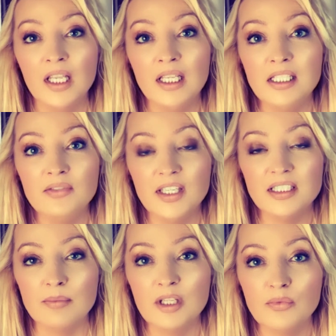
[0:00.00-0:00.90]
qui va
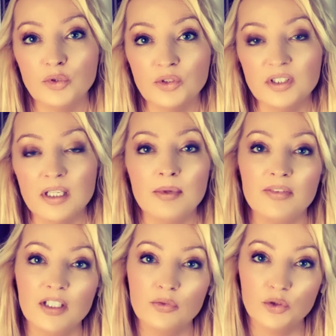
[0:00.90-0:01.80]
établir votre thème
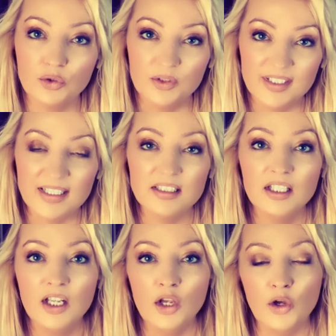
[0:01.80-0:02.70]
avec votre date,
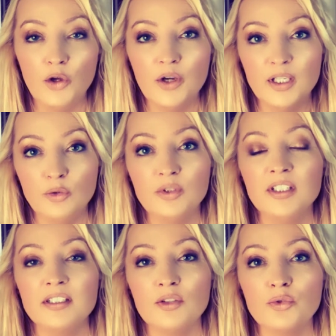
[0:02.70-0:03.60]
heure et lieu de
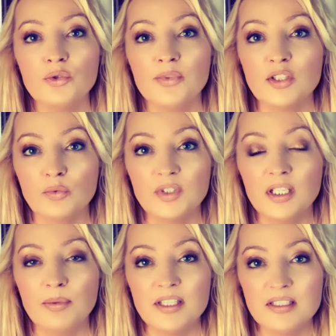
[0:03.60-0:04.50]
naissance de façon
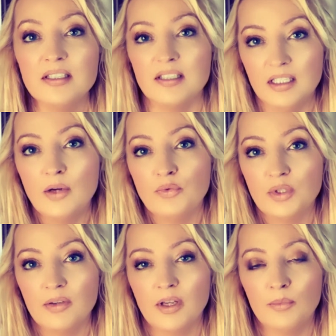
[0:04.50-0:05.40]
très précise. Et là, vous
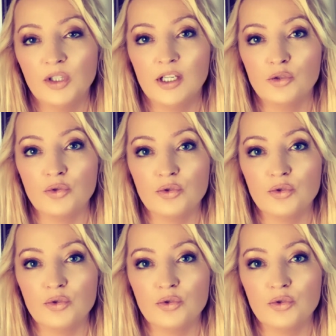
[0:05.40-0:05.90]
aurez vraiment quelque chose